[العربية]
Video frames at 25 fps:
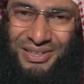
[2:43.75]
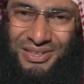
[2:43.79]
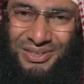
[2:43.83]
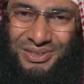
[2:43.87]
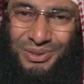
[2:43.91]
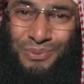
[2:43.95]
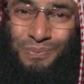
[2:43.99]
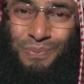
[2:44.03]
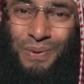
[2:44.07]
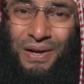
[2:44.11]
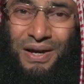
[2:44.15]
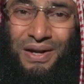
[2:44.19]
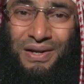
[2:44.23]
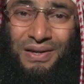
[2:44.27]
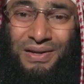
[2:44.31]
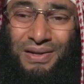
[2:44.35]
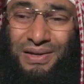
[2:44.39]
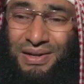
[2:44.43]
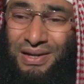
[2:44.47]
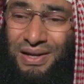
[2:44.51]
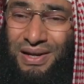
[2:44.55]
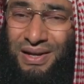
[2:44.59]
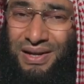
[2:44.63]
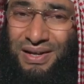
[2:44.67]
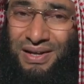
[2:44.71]
سبحان
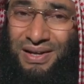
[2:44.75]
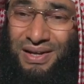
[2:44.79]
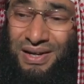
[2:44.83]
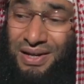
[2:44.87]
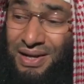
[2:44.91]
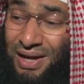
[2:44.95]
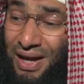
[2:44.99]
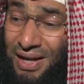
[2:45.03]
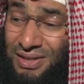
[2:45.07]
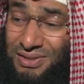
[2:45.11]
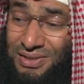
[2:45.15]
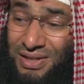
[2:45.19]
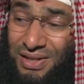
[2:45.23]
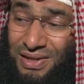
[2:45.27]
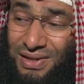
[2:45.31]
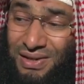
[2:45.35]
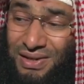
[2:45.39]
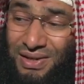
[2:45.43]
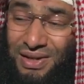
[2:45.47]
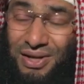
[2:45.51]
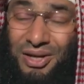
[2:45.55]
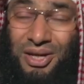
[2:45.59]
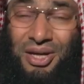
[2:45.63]
الله عسل